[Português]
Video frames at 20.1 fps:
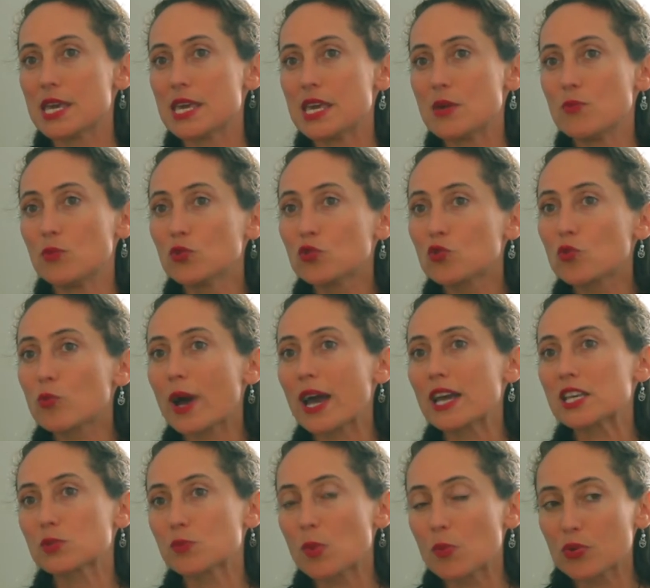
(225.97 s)
e muito
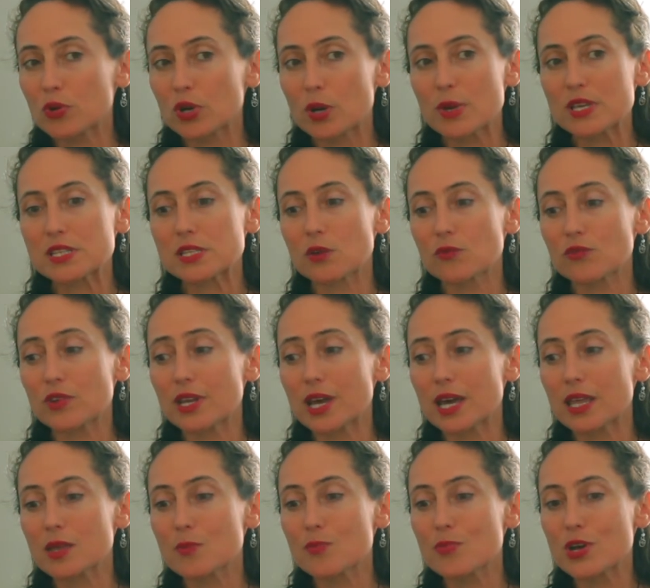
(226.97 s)
mais uma programação
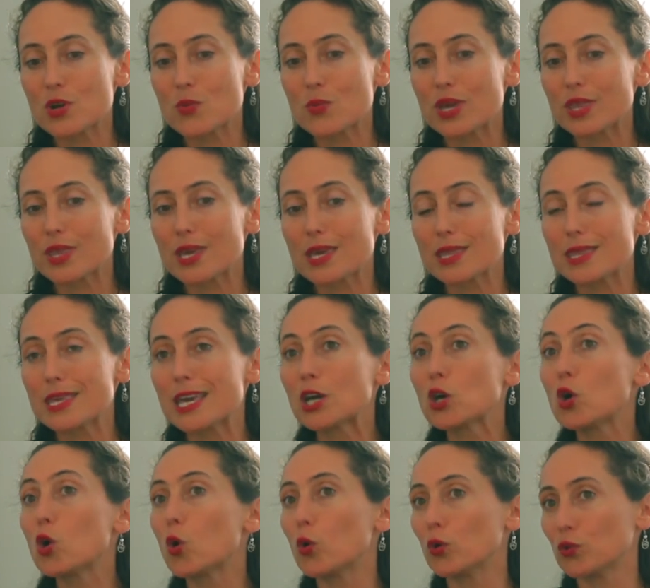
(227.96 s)
virada para uma ideia de
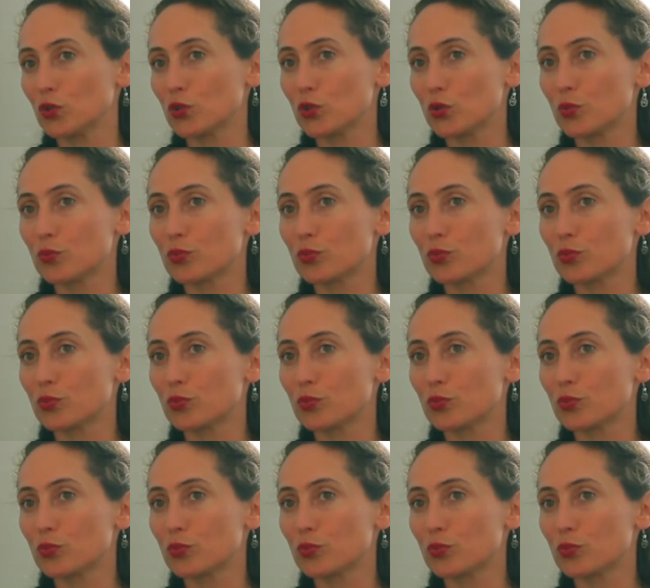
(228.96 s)
encontro.